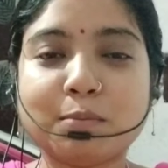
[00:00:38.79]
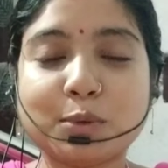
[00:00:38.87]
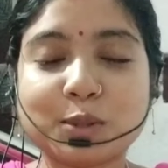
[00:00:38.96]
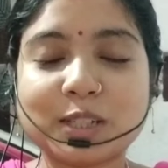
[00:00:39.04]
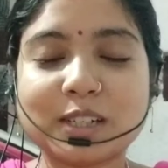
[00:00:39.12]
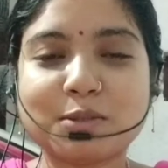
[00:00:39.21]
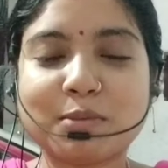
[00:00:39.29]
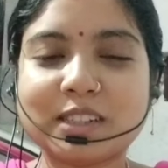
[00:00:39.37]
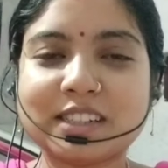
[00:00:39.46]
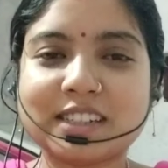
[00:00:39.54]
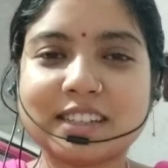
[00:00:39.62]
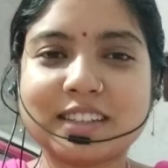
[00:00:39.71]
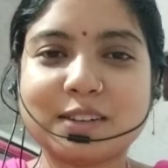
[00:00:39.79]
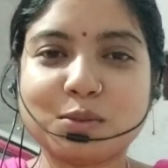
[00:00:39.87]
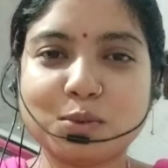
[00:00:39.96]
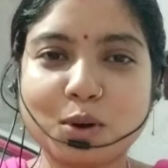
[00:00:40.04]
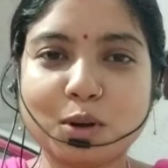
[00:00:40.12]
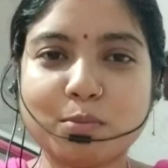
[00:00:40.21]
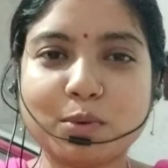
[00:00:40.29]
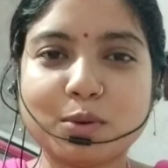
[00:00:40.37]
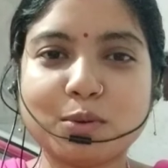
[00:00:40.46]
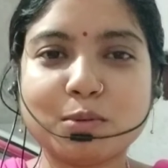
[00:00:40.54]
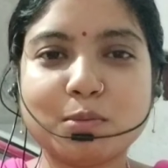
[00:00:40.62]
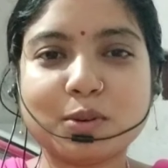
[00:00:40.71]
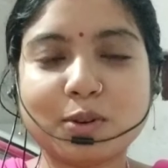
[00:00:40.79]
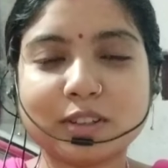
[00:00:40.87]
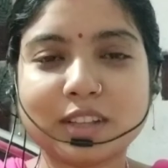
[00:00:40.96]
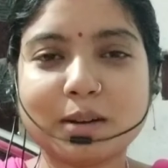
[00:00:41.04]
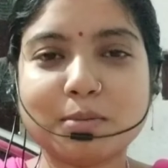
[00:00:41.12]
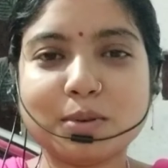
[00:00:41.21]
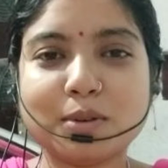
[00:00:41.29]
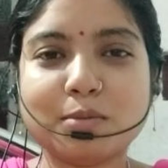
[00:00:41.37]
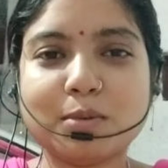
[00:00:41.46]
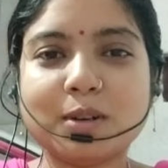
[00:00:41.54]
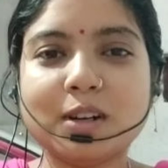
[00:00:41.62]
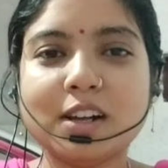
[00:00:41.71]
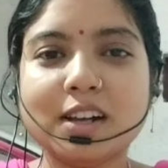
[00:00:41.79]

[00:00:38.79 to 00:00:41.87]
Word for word: বসে তোমাদের সাথে একটু গল্প করব কথা বলবো